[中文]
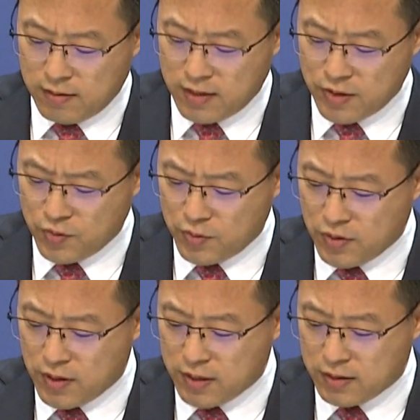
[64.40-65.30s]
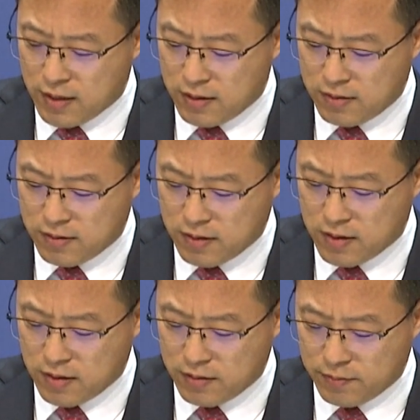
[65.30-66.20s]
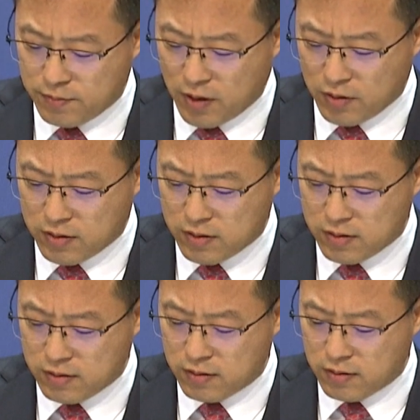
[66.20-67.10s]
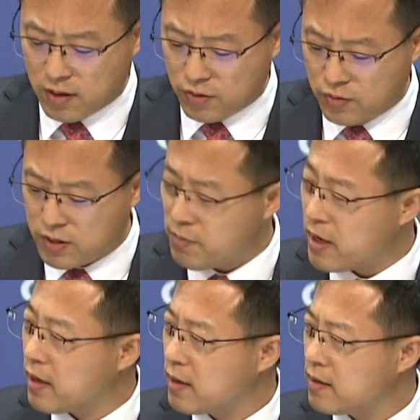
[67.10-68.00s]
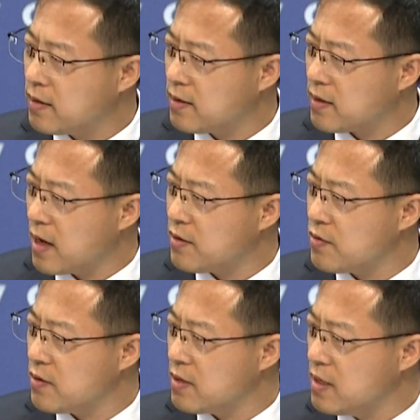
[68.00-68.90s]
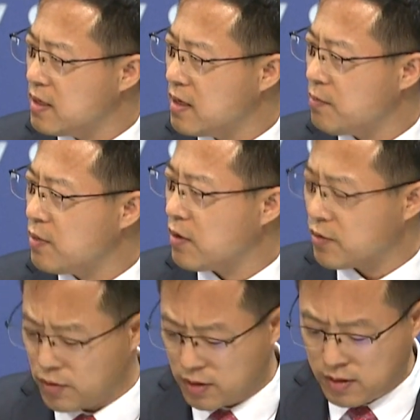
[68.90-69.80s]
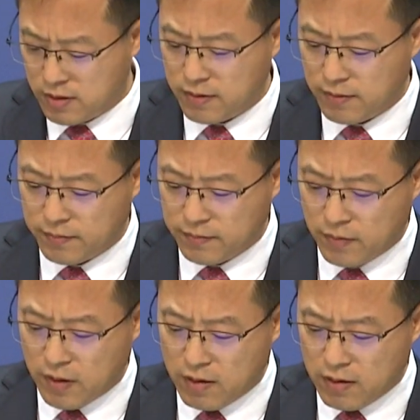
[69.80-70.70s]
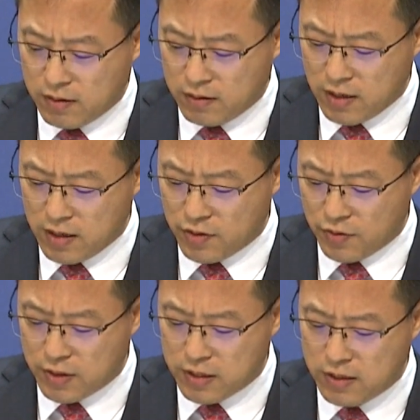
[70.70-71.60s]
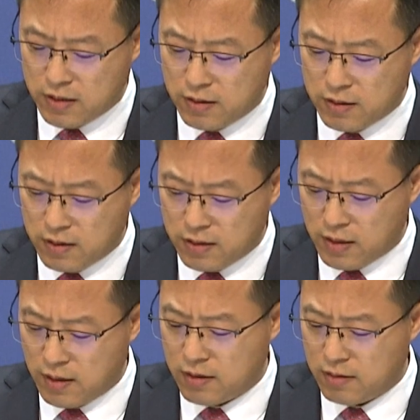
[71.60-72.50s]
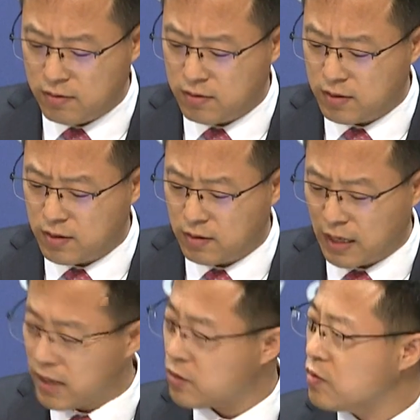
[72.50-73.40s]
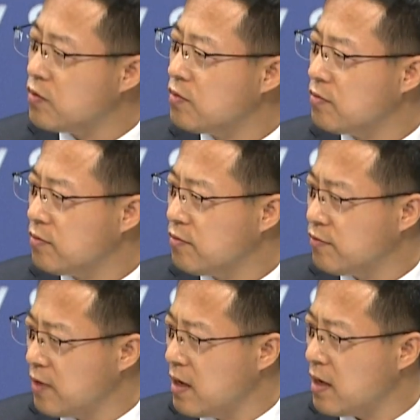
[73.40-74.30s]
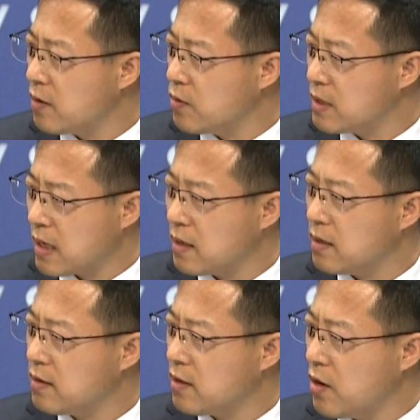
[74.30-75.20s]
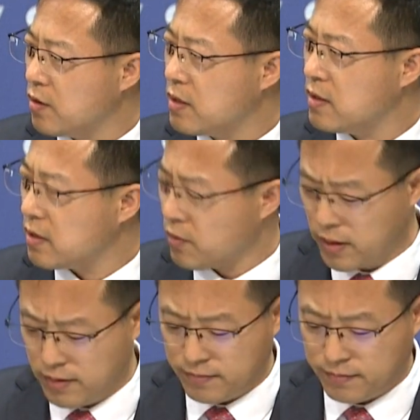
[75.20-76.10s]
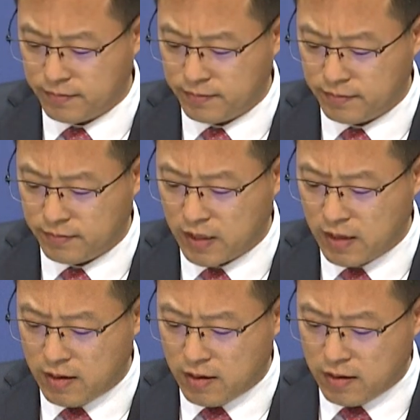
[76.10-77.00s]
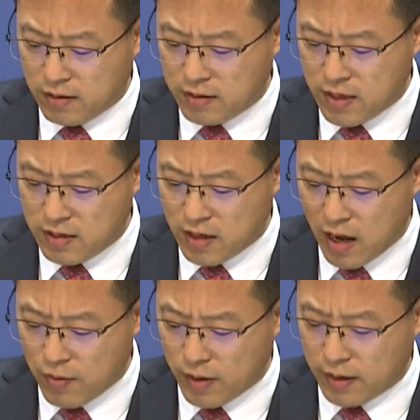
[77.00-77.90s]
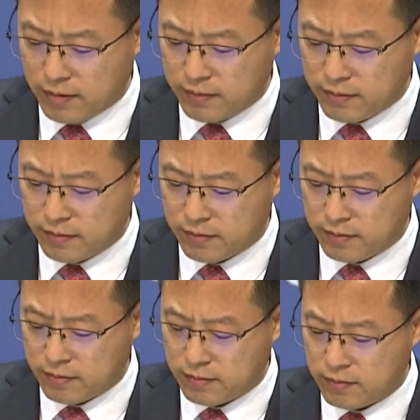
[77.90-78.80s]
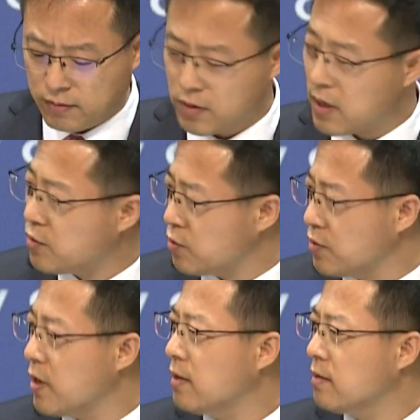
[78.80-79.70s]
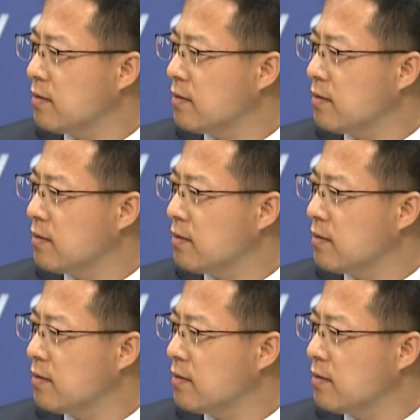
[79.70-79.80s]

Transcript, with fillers: 战区部队将时刻保持高度戒备。采取一切必要措施，坚决回击一切制造台独、分裂国家的挑衅行为，坚决捍卫国家主权